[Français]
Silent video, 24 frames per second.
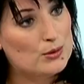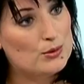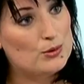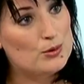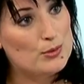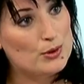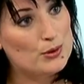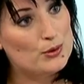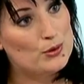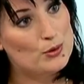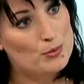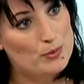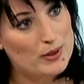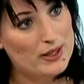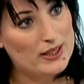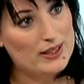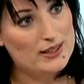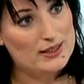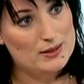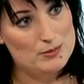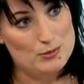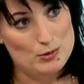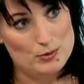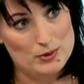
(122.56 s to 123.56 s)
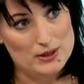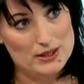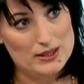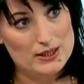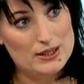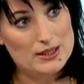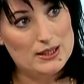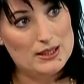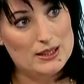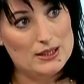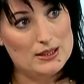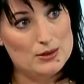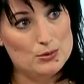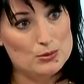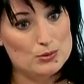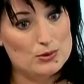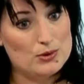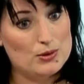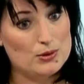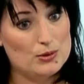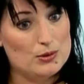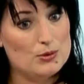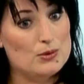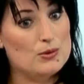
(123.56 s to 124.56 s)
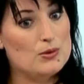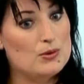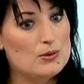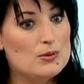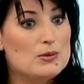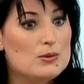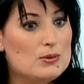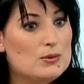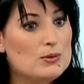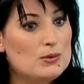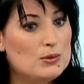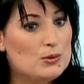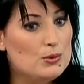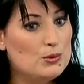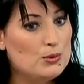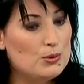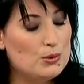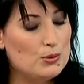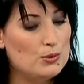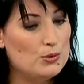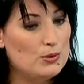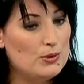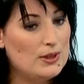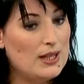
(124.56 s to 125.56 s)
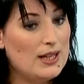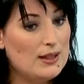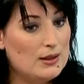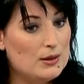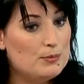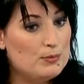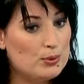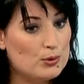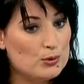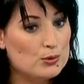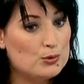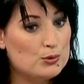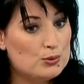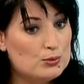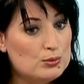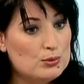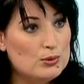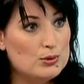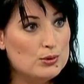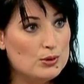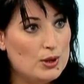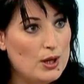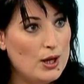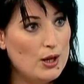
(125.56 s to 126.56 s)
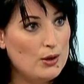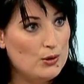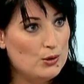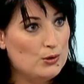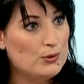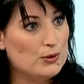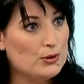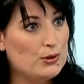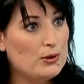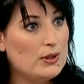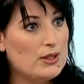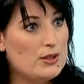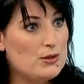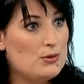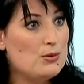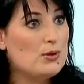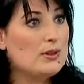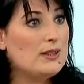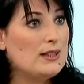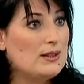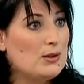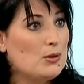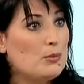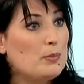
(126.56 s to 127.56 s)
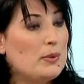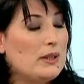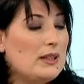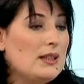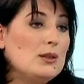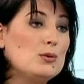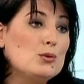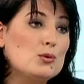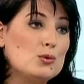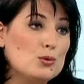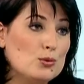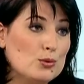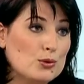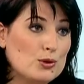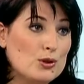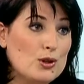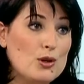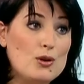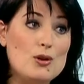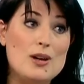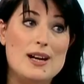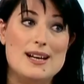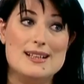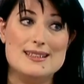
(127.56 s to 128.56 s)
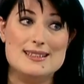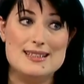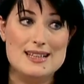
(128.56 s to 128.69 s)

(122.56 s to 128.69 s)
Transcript: de demande de prêt immobilier. Et donc là, pour le coup, le vendeur est sûr d'être payé au comptant